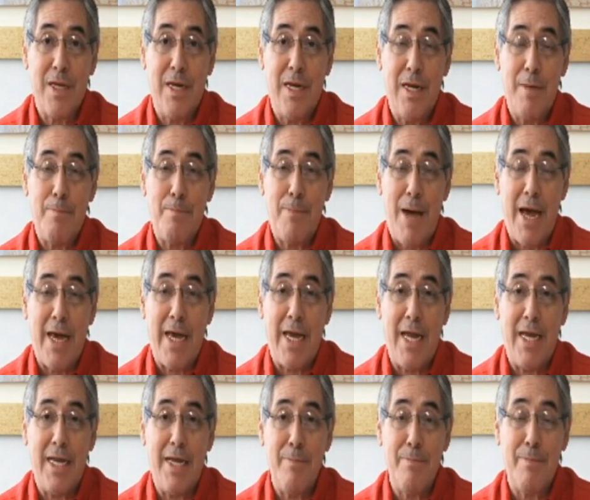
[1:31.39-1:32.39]
le
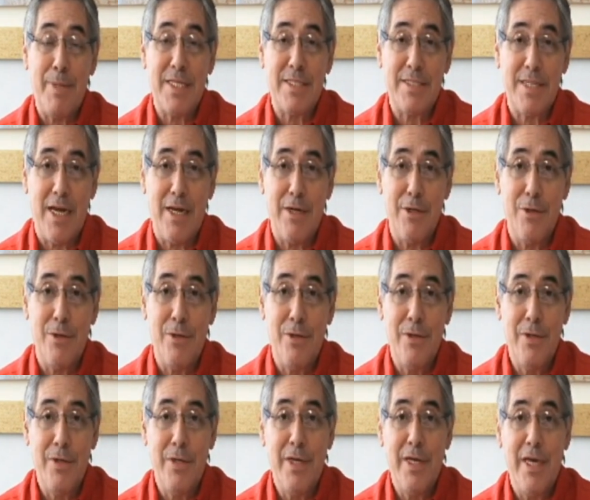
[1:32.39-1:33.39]
pague al
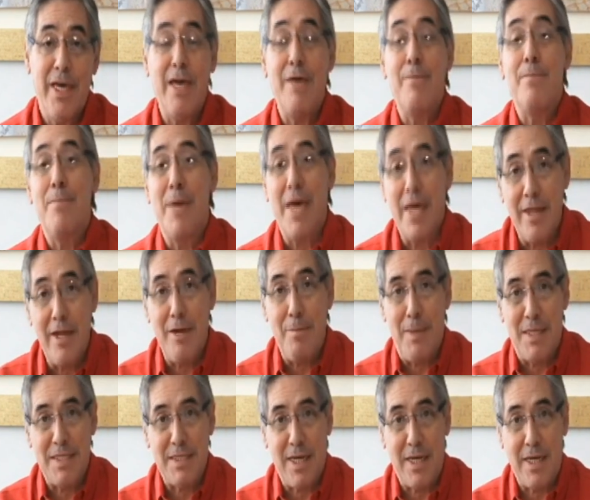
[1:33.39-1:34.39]
empresario en vez del
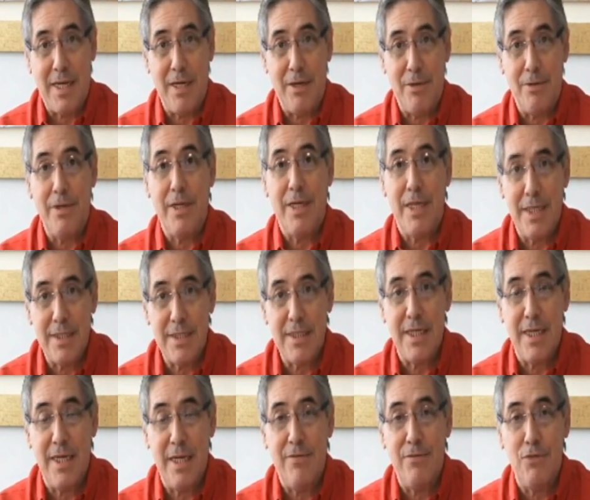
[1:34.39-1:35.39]
pasaje. Ese
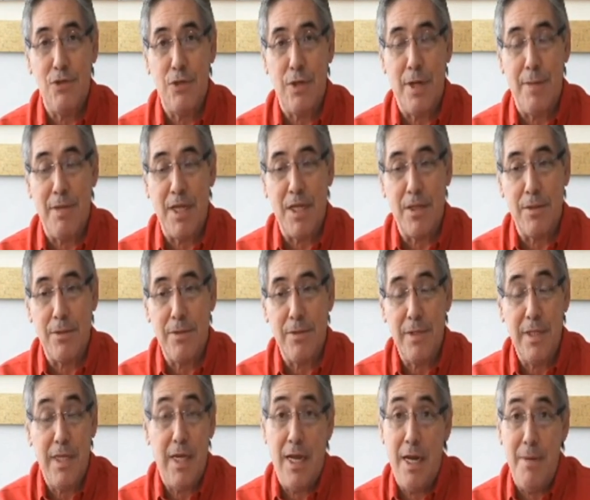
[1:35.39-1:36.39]
es el funcionamiento.
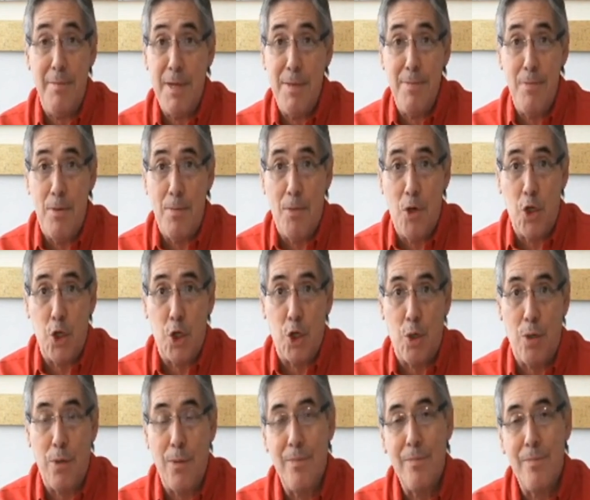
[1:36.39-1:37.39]
y es el mismo monto.